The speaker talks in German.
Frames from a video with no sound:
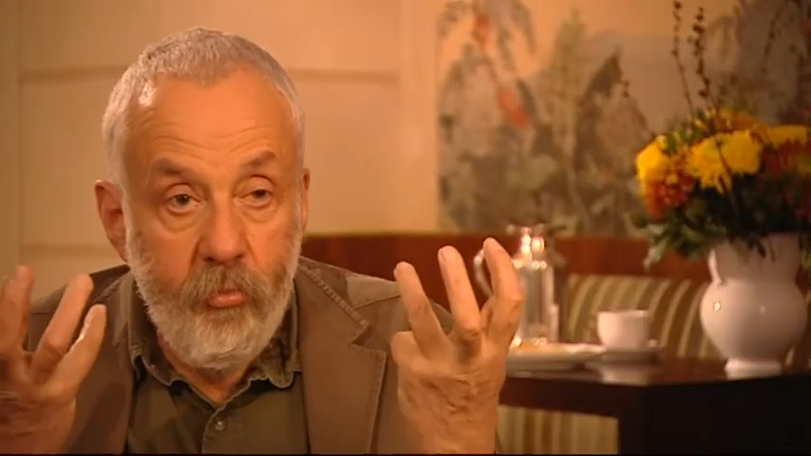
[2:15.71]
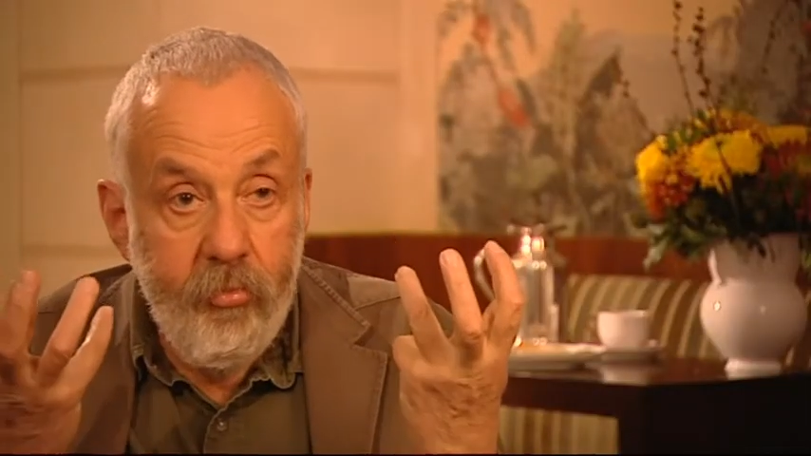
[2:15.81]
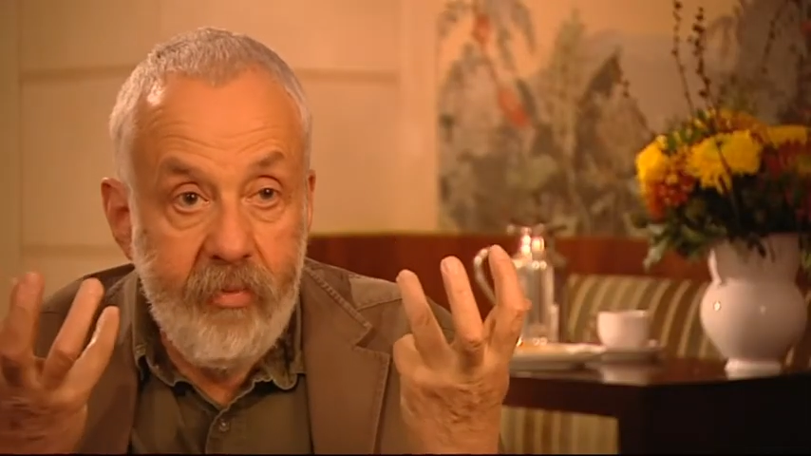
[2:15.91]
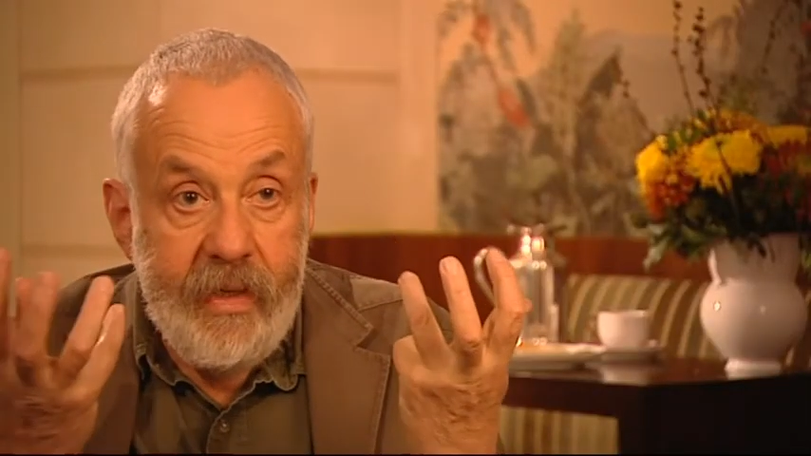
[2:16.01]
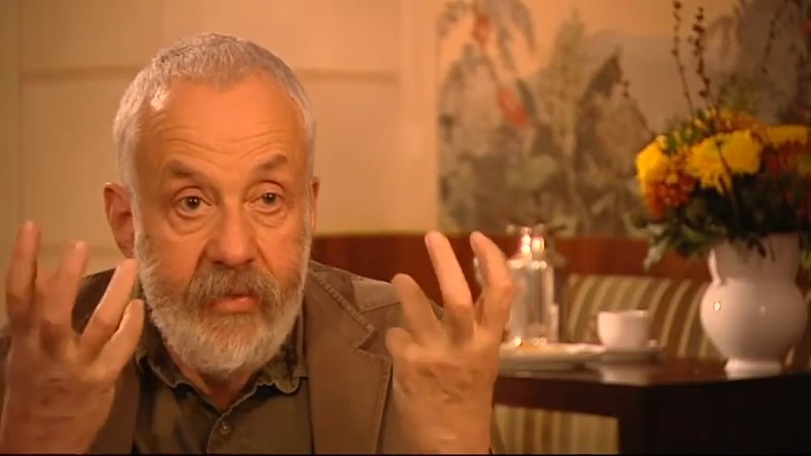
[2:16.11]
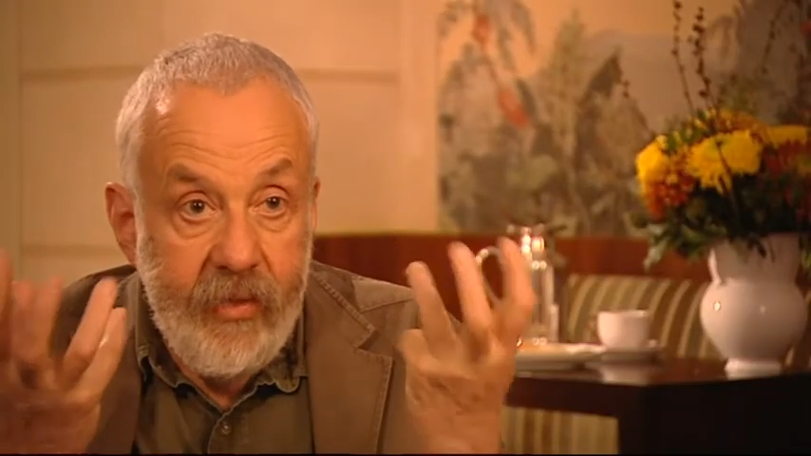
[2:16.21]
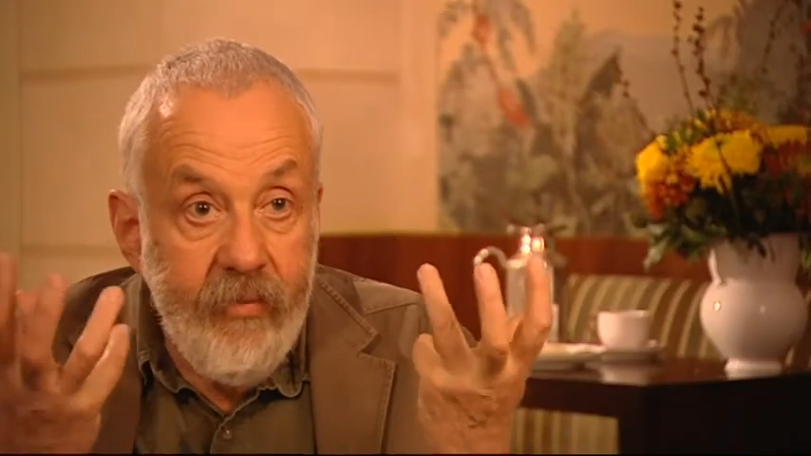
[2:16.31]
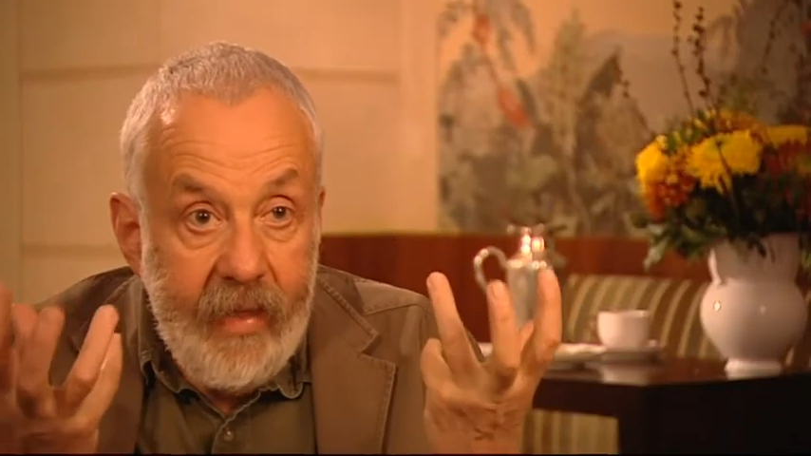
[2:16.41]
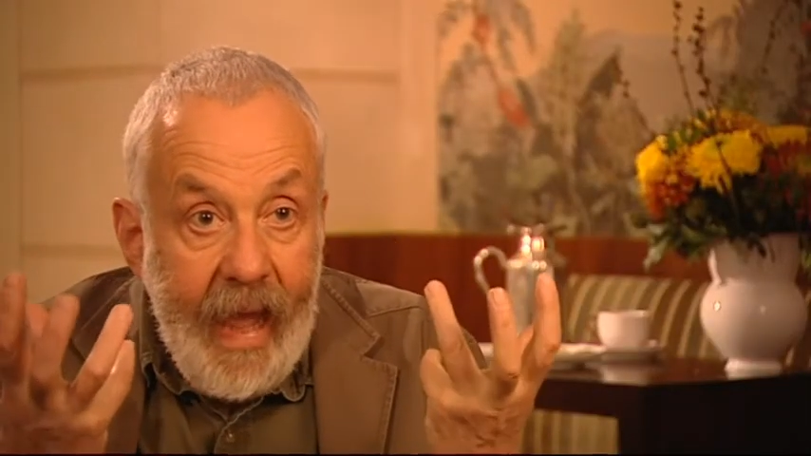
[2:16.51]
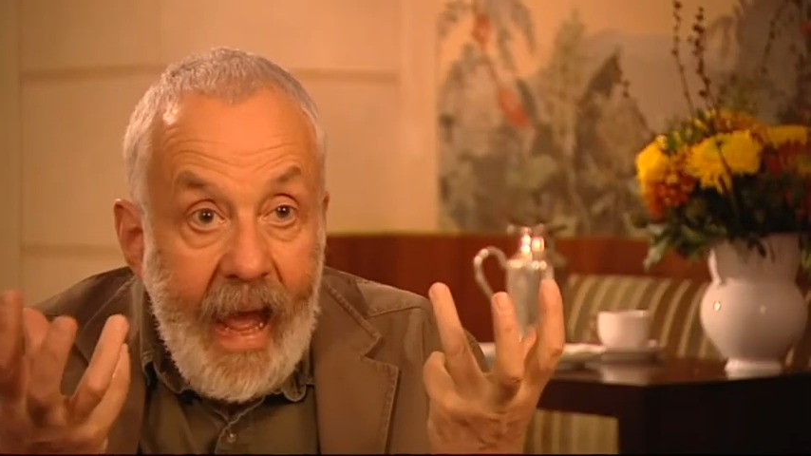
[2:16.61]
breathing
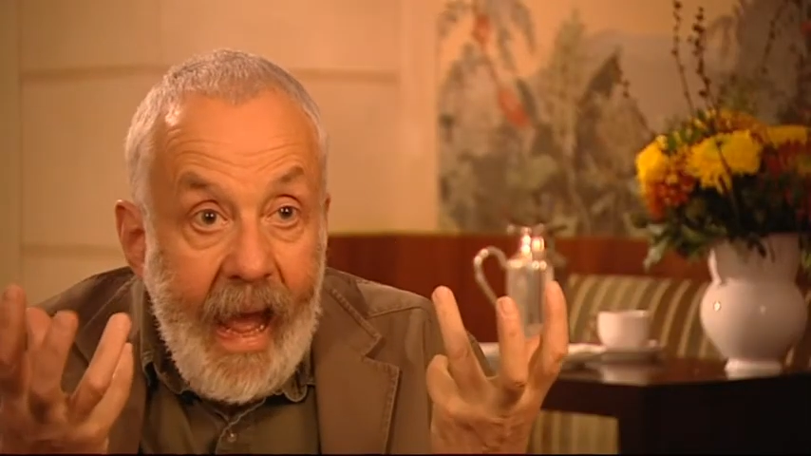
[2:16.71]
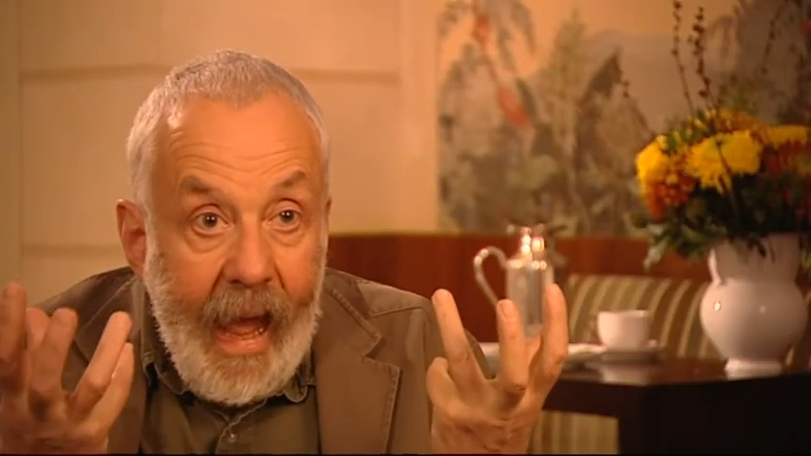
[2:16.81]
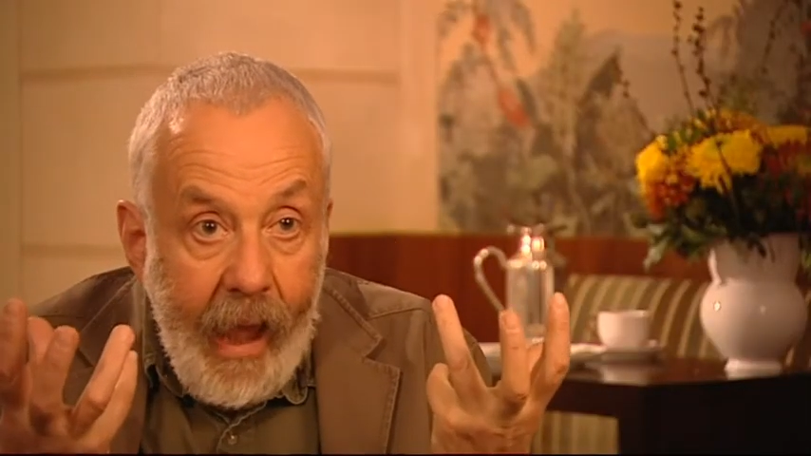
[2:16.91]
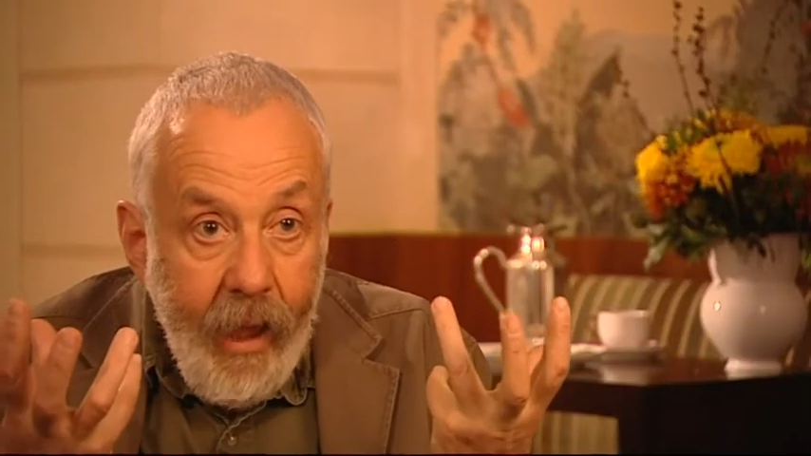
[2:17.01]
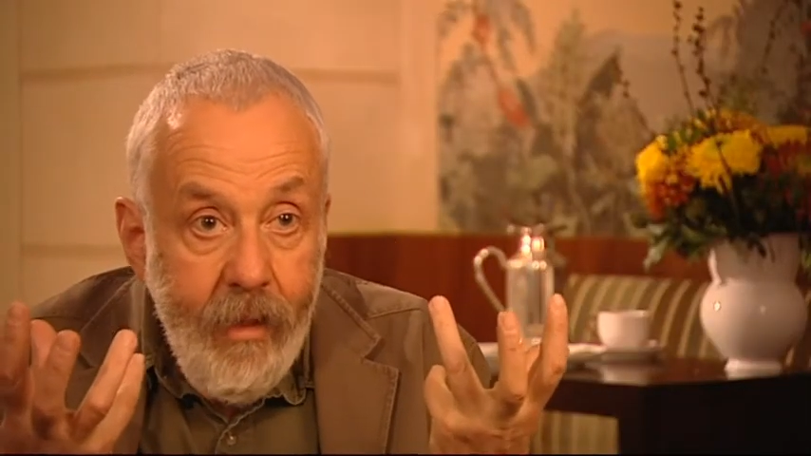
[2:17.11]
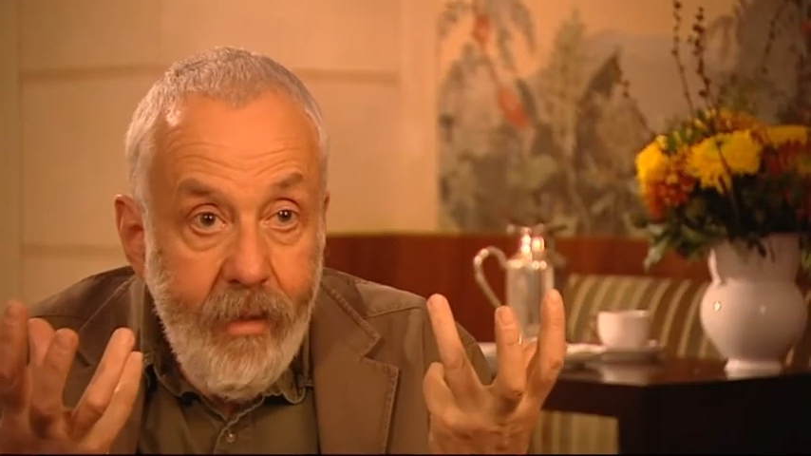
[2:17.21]
the air,